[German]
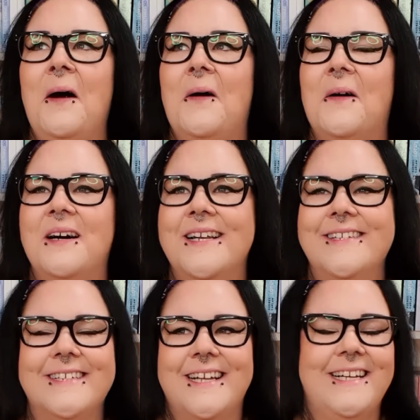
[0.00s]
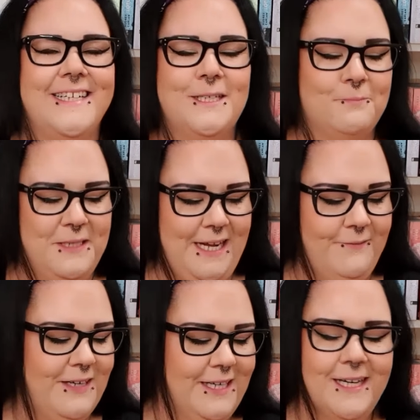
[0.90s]
Und ich bin
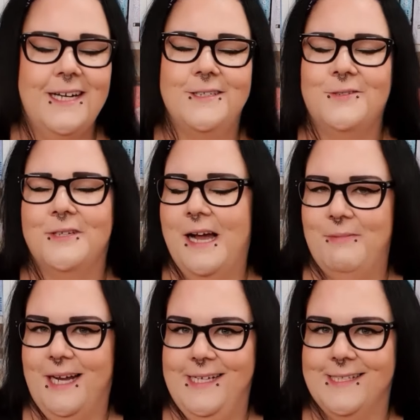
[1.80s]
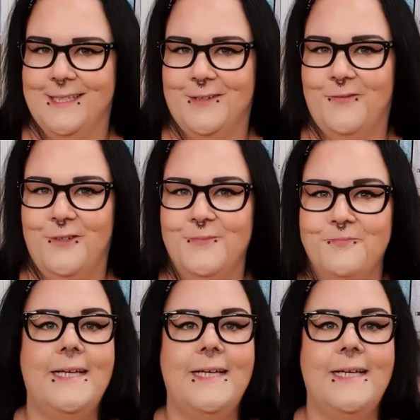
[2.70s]
einfach total begeistert davon.